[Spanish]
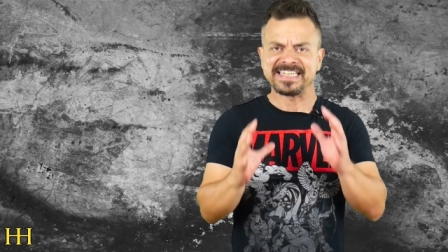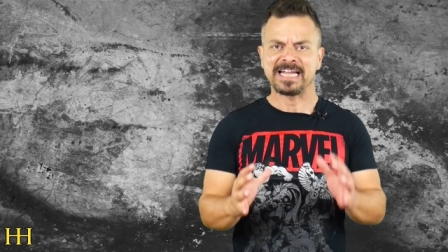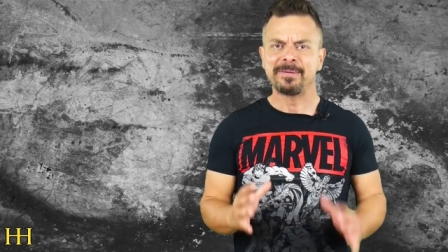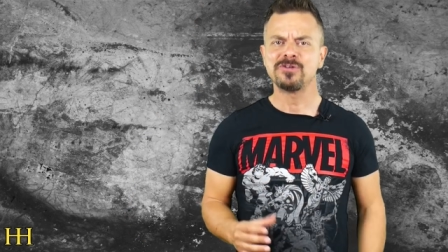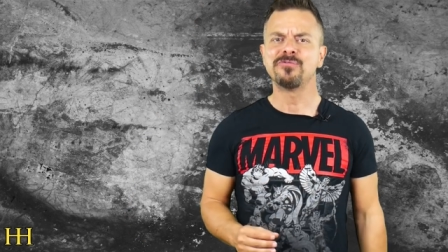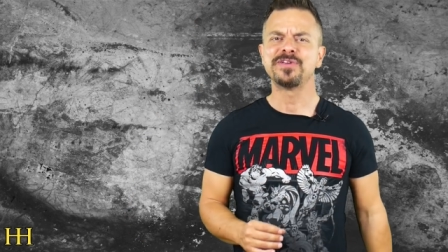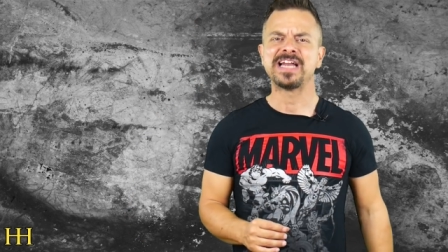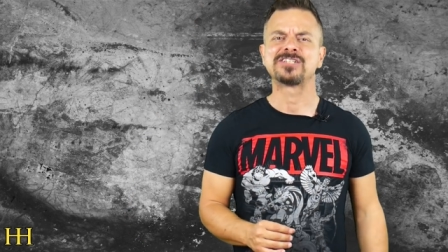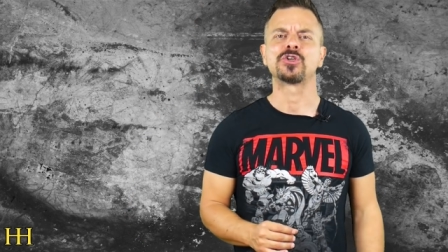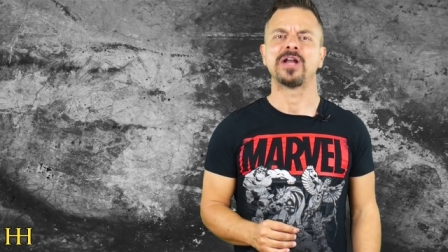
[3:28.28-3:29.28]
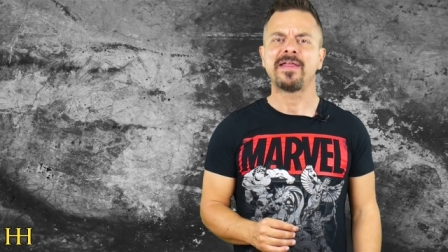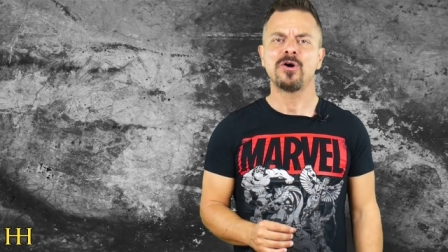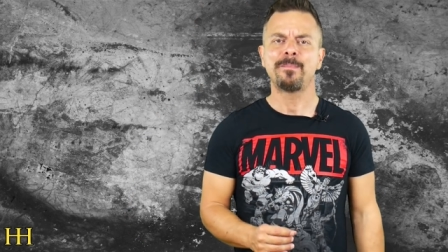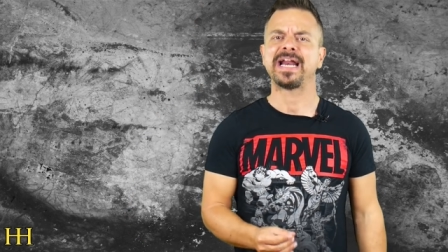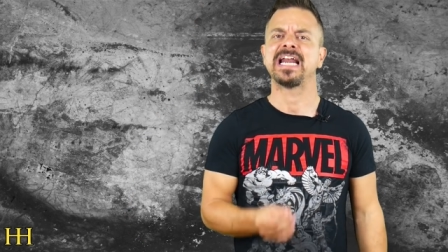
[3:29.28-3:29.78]
trataba de un final
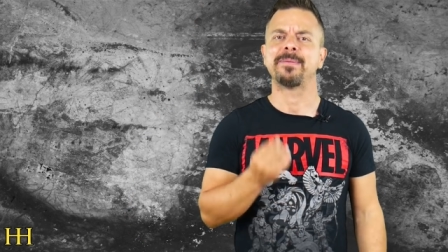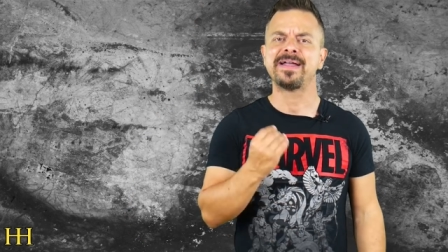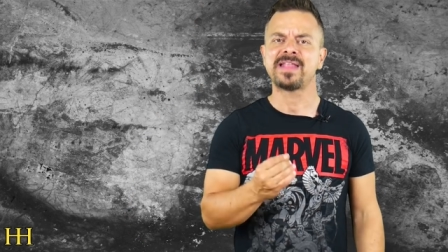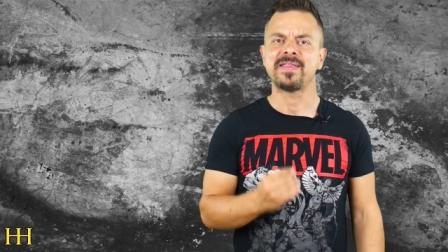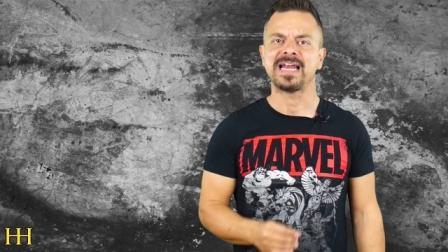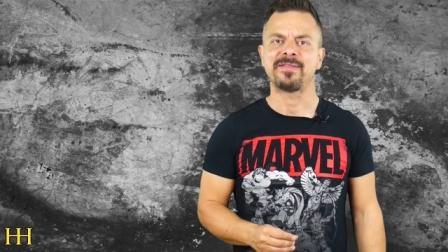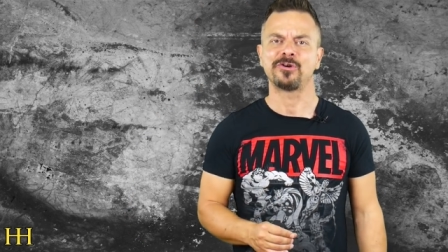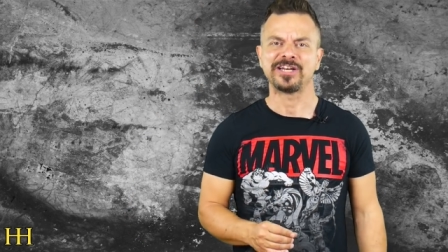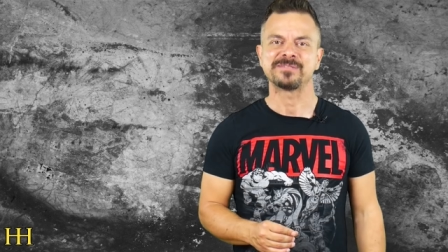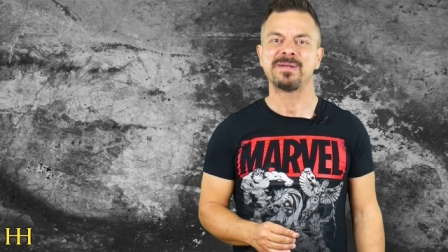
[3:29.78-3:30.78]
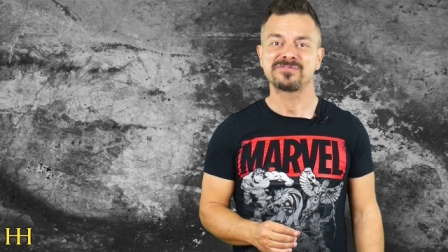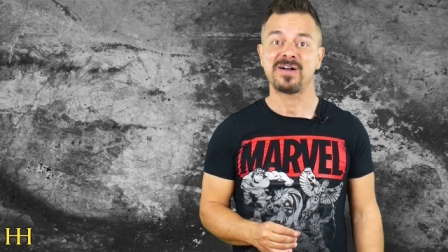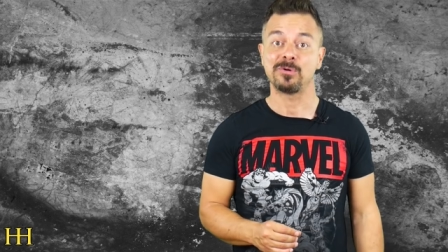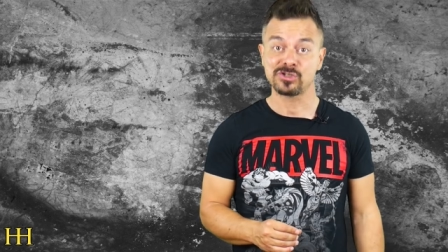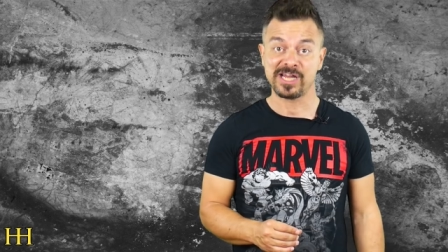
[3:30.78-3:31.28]
sonado para la banda de ladrones más
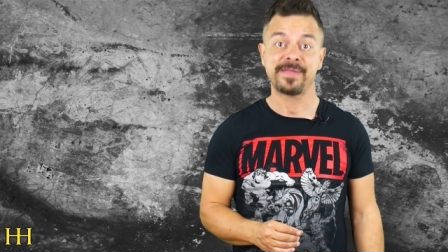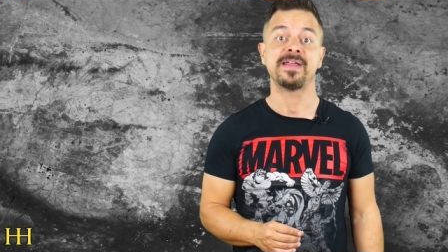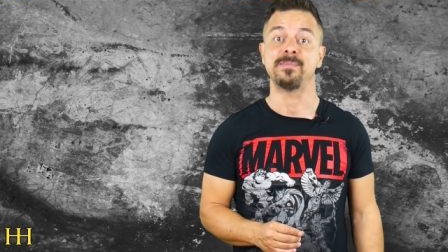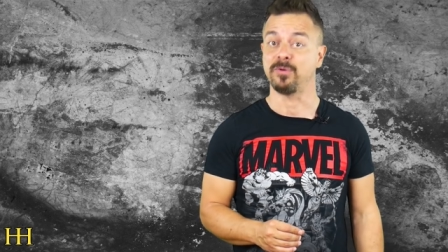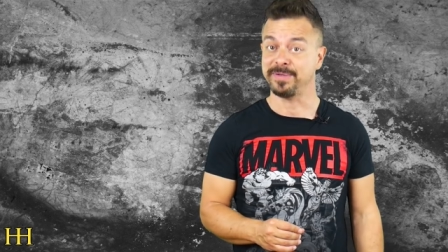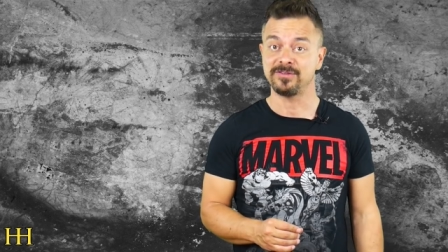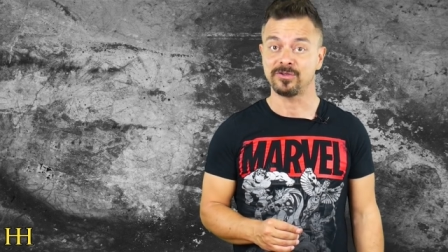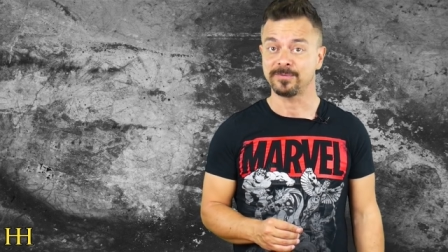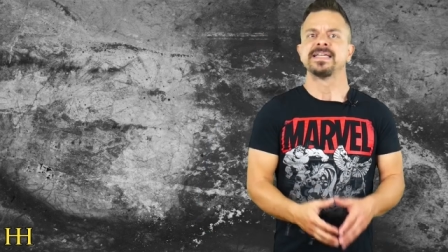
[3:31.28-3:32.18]
famosa del momento.